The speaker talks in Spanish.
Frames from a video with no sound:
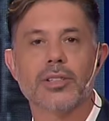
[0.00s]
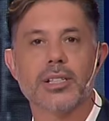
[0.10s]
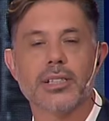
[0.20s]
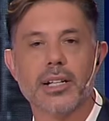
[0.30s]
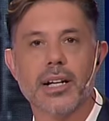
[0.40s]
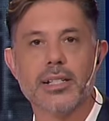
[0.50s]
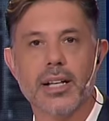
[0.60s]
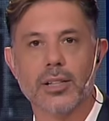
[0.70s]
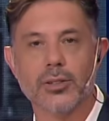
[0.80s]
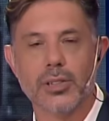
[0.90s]
se está
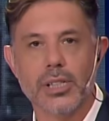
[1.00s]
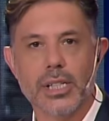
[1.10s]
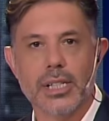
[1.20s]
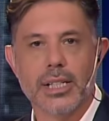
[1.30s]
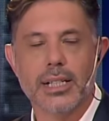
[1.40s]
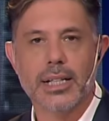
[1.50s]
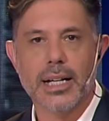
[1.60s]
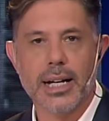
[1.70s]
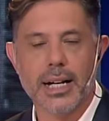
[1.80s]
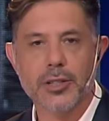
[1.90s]
realizando
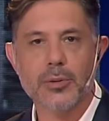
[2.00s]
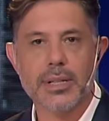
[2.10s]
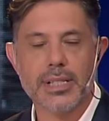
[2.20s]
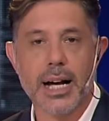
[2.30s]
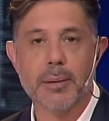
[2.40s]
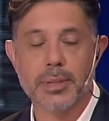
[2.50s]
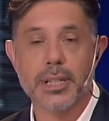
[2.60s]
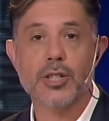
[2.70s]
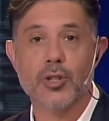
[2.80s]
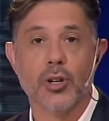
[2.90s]
la New World Cup.
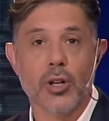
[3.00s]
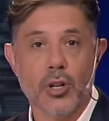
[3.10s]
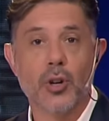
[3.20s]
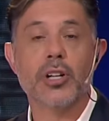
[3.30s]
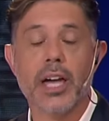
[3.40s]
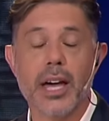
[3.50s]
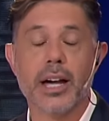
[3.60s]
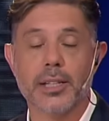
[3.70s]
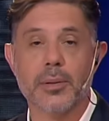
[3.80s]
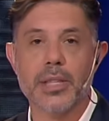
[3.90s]
De hecho, hoy hay
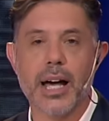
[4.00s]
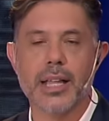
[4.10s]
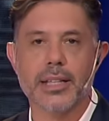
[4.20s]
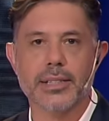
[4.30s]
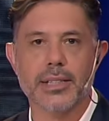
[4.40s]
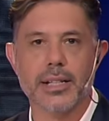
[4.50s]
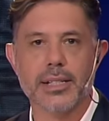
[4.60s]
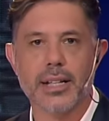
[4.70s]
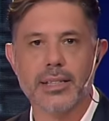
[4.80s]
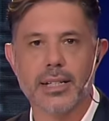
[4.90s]
actividad
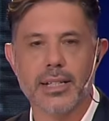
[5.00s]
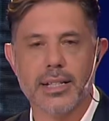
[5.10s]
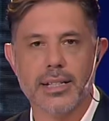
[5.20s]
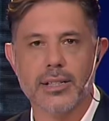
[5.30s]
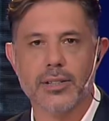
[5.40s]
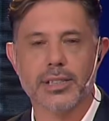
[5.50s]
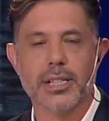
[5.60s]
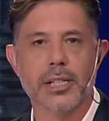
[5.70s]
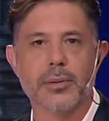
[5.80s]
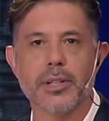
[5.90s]
interesante en lo que
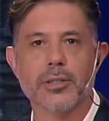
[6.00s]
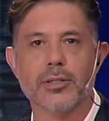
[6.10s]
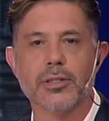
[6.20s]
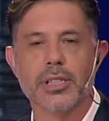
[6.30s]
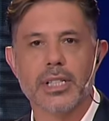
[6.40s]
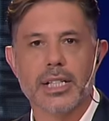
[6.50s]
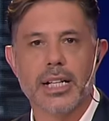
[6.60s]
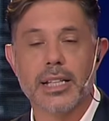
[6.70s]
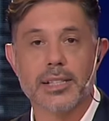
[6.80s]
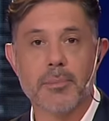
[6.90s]
tiene que ver con
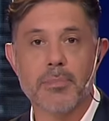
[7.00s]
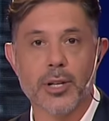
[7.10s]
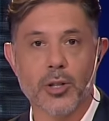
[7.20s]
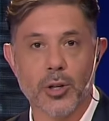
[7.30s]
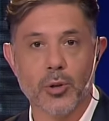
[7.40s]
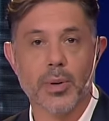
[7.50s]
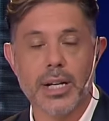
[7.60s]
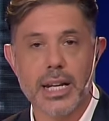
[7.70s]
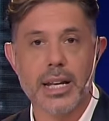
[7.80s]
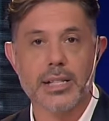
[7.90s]
el desempeño de
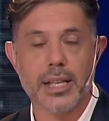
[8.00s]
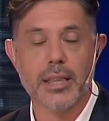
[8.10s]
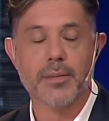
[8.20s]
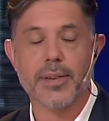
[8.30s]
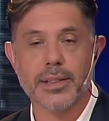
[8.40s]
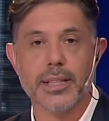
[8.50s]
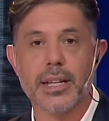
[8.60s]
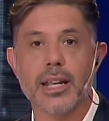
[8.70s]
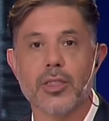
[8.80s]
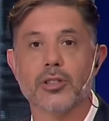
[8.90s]
juveniles y de
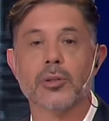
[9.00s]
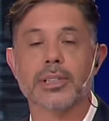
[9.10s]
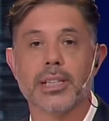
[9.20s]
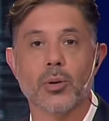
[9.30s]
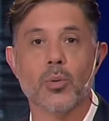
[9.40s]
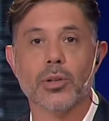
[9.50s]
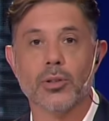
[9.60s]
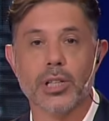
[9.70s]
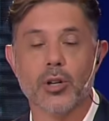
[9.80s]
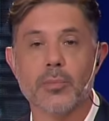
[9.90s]
infantiles, donde va a estar
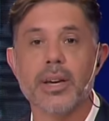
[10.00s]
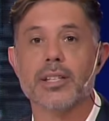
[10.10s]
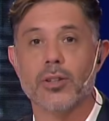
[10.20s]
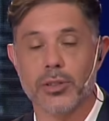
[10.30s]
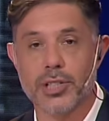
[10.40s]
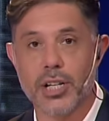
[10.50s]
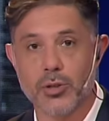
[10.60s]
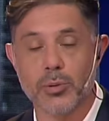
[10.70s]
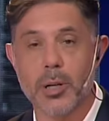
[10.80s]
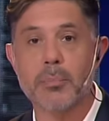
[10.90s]
jugando Tiago Messi, donde ya
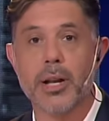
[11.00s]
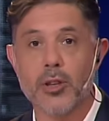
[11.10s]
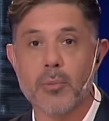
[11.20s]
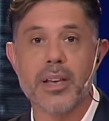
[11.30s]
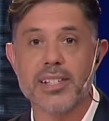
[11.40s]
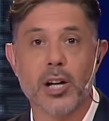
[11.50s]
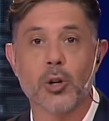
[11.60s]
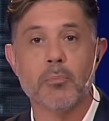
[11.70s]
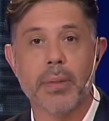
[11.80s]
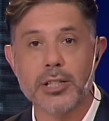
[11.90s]
estuvo en el predio y Messi
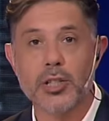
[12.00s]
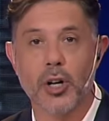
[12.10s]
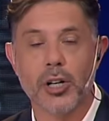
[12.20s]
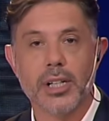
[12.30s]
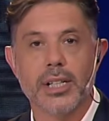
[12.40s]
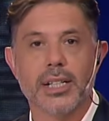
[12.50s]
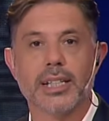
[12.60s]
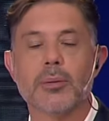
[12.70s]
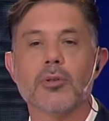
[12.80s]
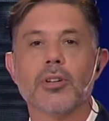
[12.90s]
acompañó. Y
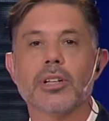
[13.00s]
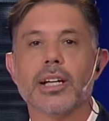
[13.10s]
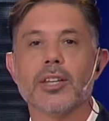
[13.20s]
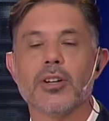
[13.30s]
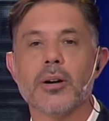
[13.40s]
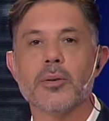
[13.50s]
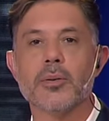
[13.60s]
estamos con el querido Gaby